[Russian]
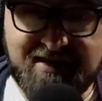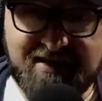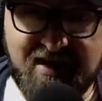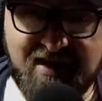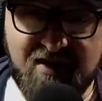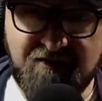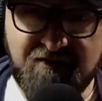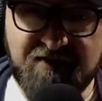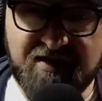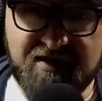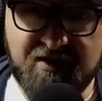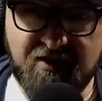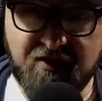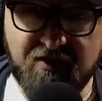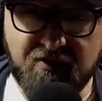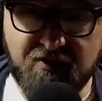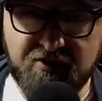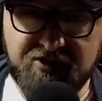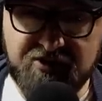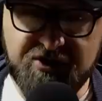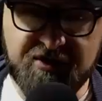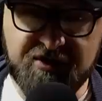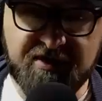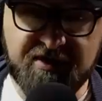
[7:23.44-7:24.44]
явно
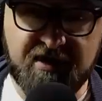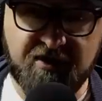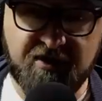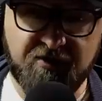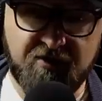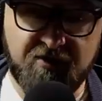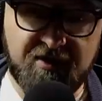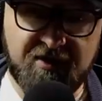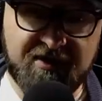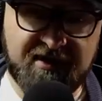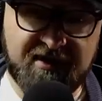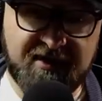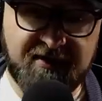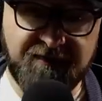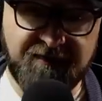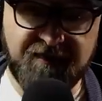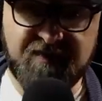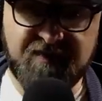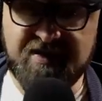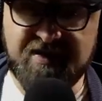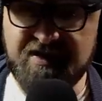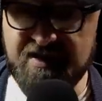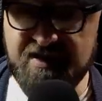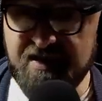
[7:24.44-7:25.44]
хочет
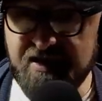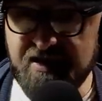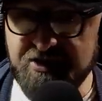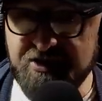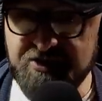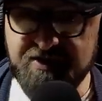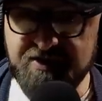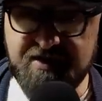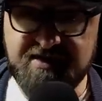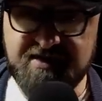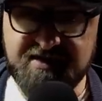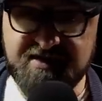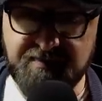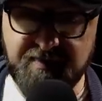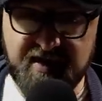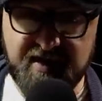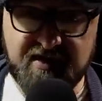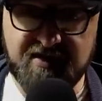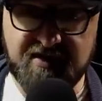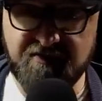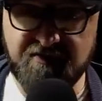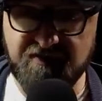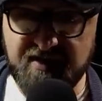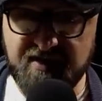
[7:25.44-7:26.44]
какой-то нежной
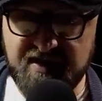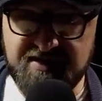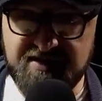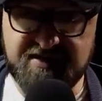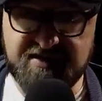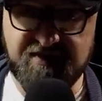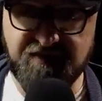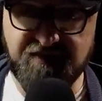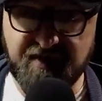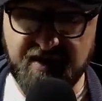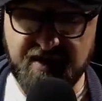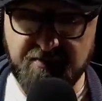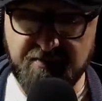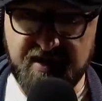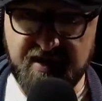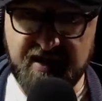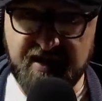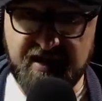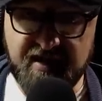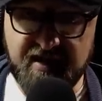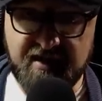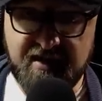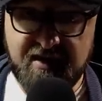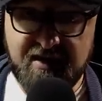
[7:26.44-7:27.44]
смены власти в
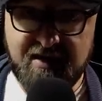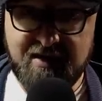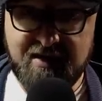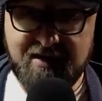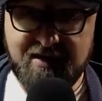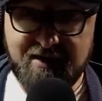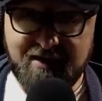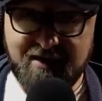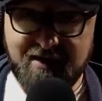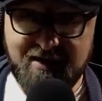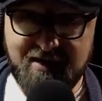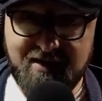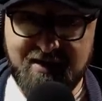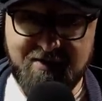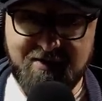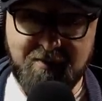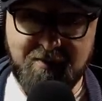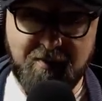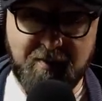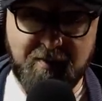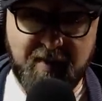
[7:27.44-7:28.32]
Кремле или